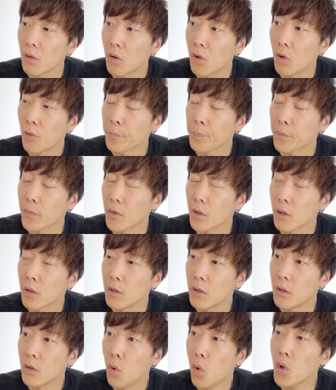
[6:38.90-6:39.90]
그래서
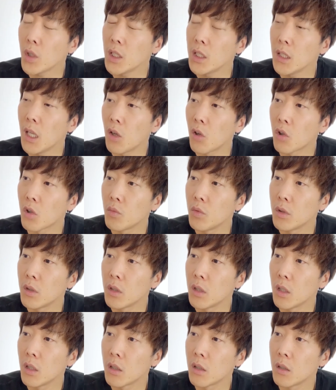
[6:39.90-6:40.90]
그 혹시나
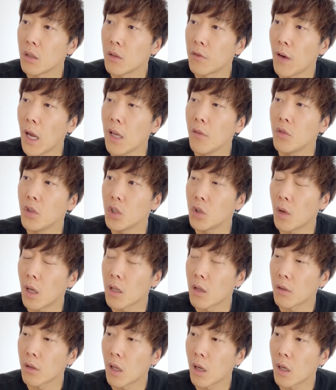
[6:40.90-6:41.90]
여러분들이 그
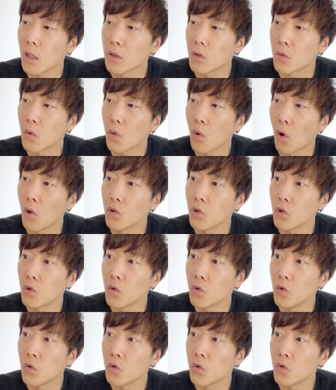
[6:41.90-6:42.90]
5G 관련돼 가지고
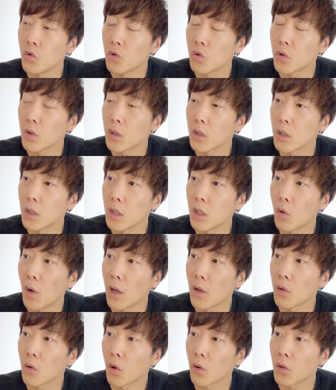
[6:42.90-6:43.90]

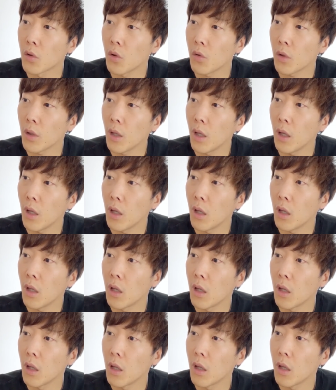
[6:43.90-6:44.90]
건축이 과연
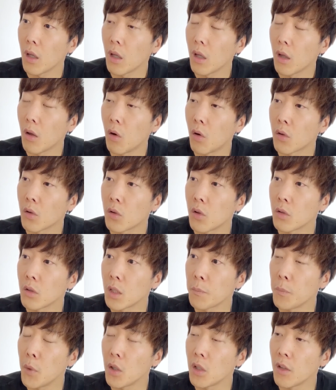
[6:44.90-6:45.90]
어떻게
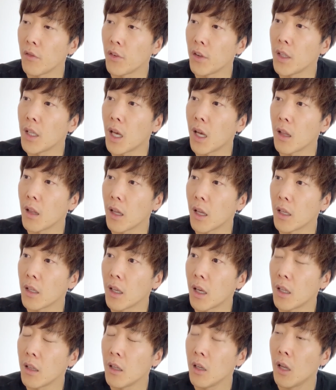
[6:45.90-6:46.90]
어떤 특별히 VR,
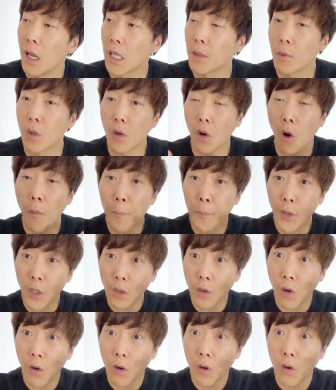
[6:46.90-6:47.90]
AR 아니면
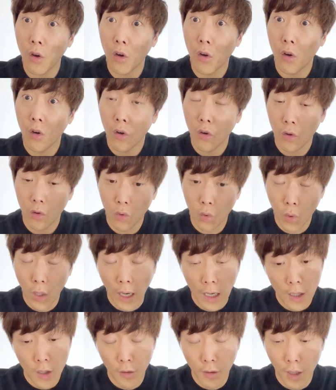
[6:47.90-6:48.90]

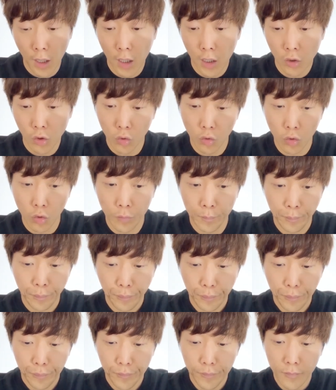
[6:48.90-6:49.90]
컴퓨터로 관련돼
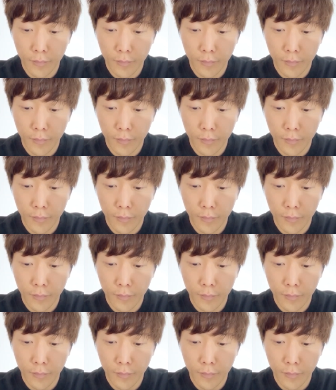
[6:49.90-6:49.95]
가지고